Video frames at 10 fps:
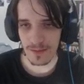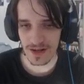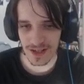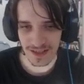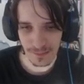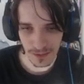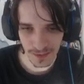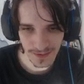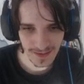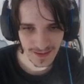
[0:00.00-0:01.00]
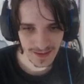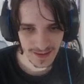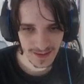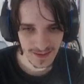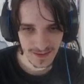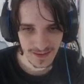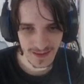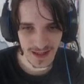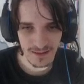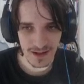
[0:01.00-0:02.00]
acheter une émeraude.
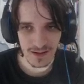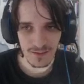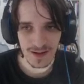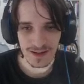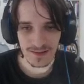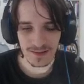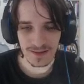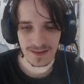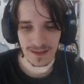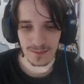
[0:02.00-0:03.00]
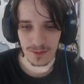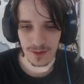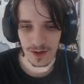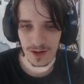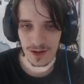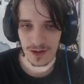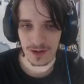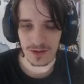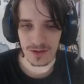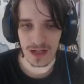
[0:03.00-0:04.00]
Et là, voilà, on voit le système de l'or.
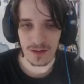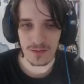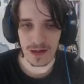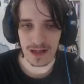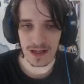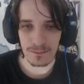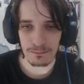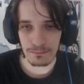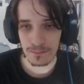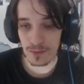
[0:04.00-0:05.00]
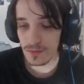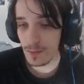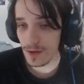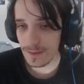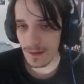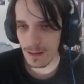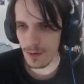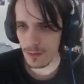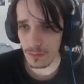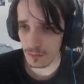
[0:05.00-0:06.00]
Euh, là, on voit un nouveau boss,
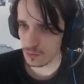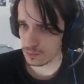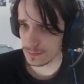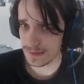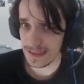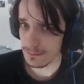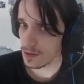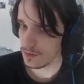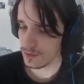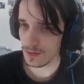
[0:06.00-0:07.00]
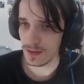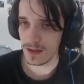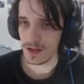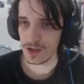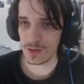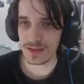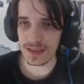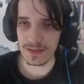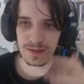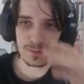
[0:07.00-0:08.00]
apparemment. Des boss. Ça doit être
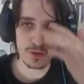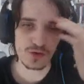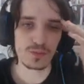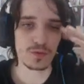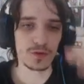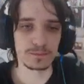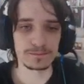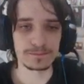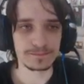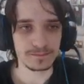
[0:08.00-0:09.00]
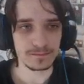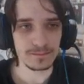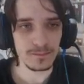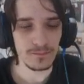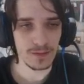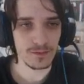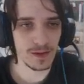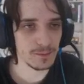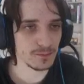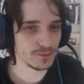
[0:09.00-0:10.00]
un événement, je suppose.
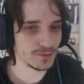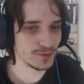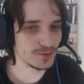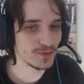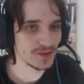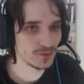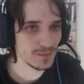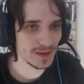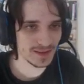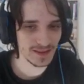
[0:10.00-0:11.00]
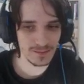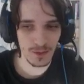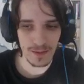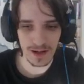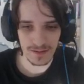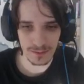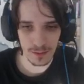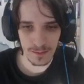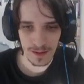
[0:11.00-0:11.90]
Enfin, tout va se jouer quasiment par événement.